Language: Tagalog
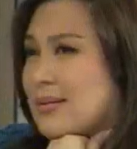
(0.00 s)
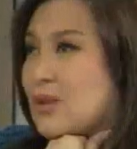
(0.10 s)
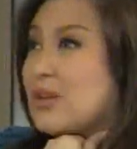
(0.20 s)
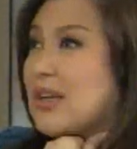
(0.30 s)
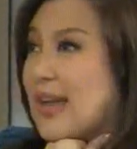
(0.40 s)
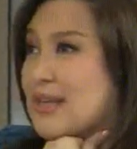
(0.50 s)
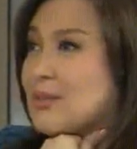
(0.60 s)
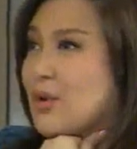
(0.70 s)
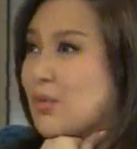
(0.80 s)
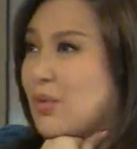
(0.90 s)
So,
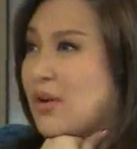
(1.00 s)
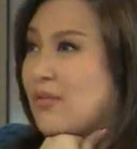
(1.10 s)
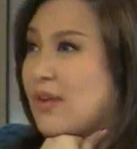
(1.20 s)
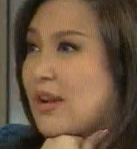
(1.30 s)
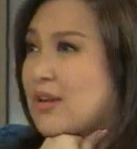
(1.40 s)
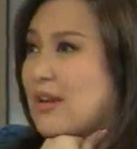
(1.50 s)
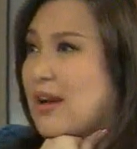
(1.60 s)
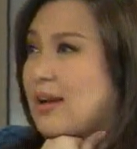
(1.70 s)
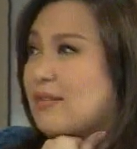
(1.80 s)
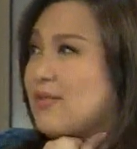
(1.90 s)
tinext mo yung boyfriend
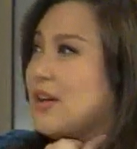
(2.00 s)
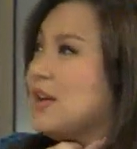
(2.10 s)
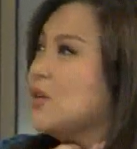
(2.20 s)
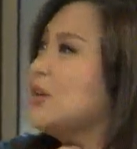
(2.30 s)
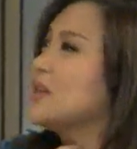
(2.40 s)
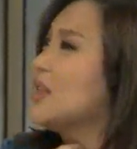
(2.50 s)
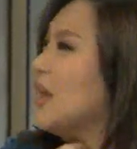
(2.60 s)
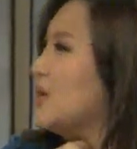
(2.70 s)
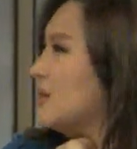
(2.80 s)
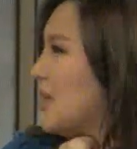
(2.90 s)
niya. Feeling ko
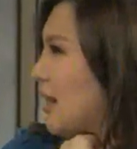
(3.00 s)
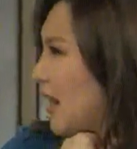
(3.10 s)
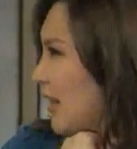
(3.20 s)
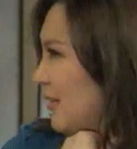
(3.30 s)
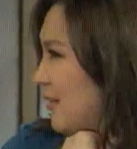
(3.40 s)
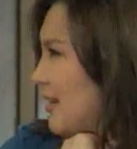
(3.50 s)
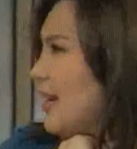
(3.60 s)
nagselos na rin.